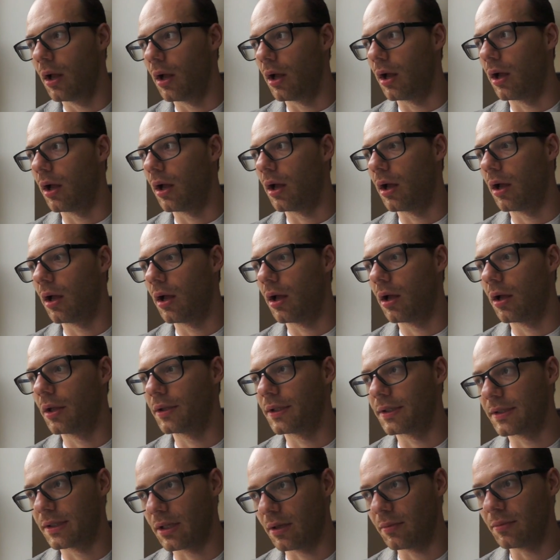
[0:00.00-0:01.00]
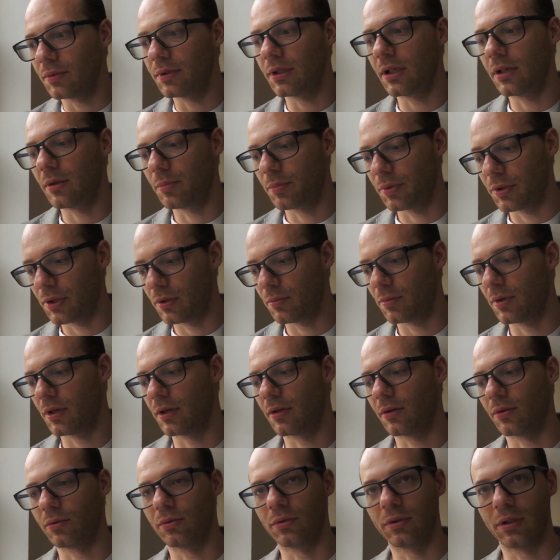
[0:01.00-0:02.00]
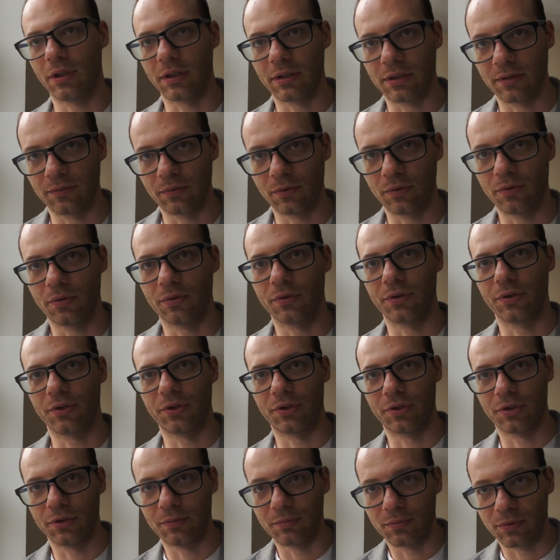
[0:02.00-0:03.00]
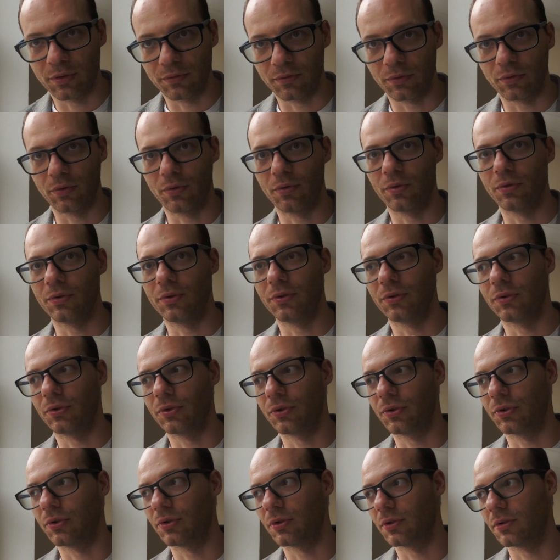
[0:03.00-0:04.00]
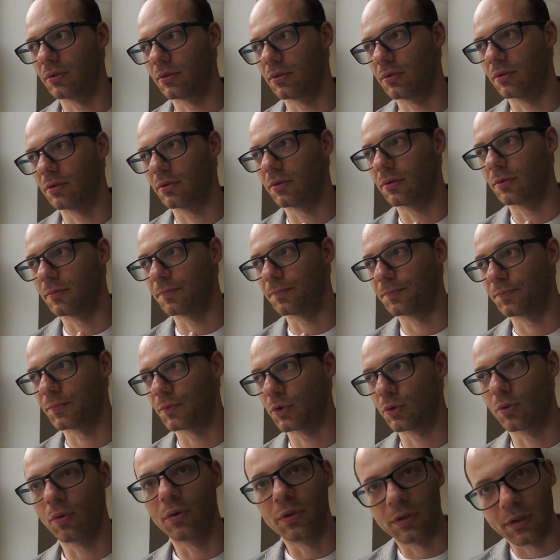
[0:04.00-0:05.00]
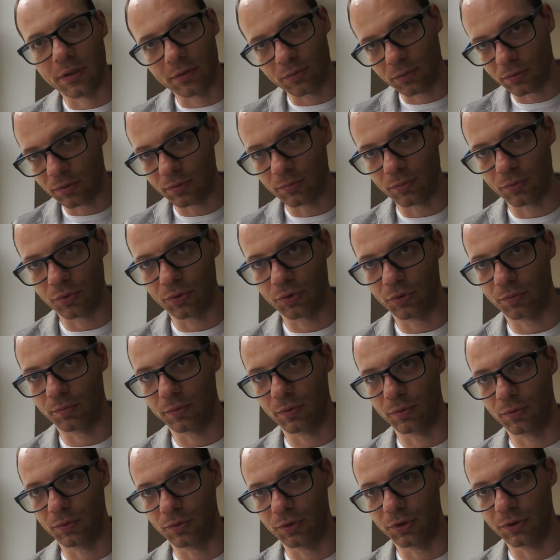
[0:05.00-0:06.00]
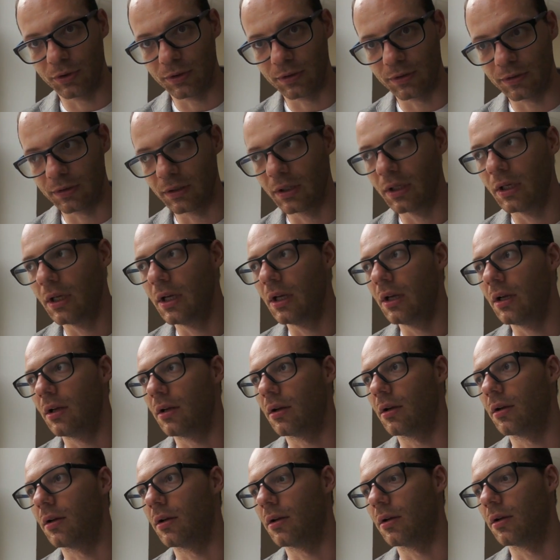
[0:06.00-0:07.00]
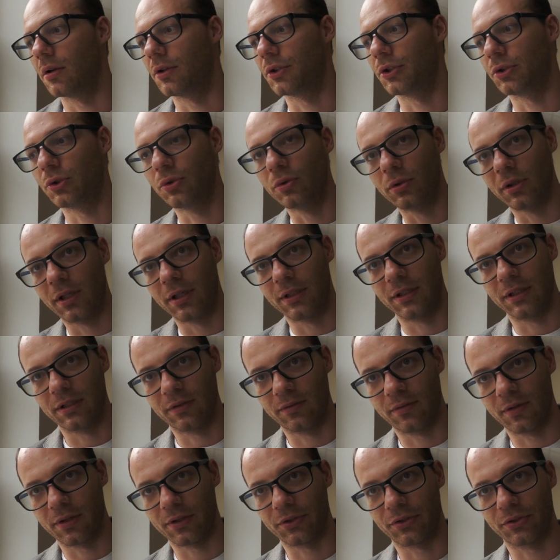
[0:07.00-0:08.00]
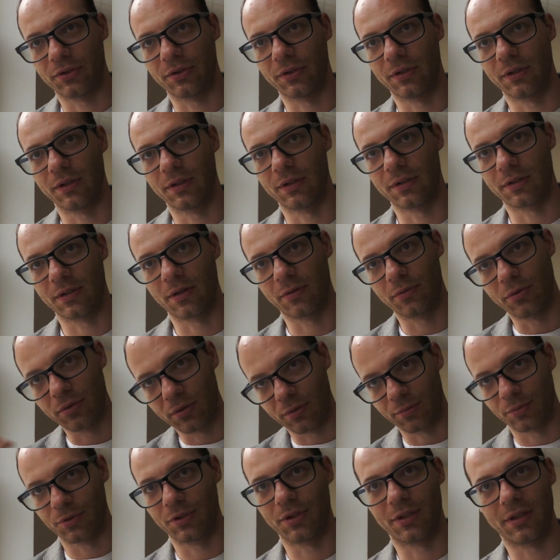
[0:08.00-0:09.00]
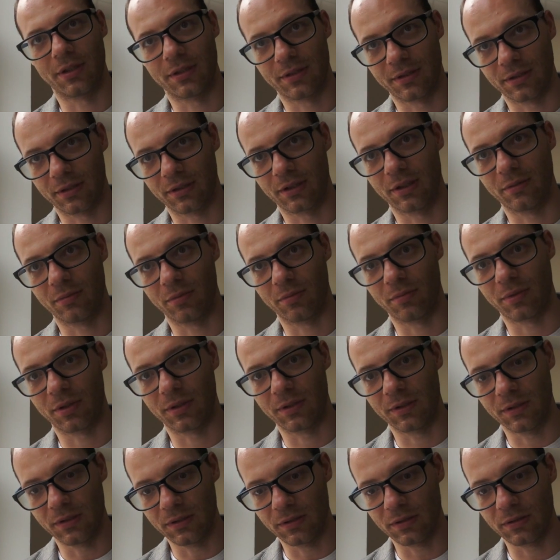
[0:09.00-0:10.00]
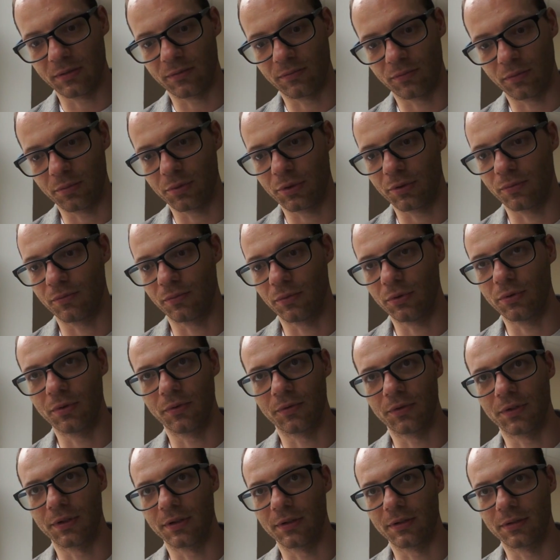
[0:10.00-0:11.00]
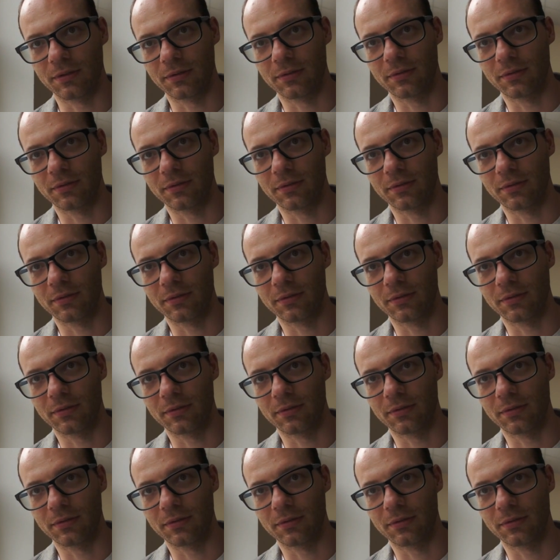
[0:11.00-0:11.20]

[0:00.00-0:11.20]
А, на самом деле, понимая, куда ты выходишь, с чем ты выходишь, э, сколько ты оттуда можешь получить, э, что для них важно и с какой коммуникацией к ним обратиться, в общем, вот и вся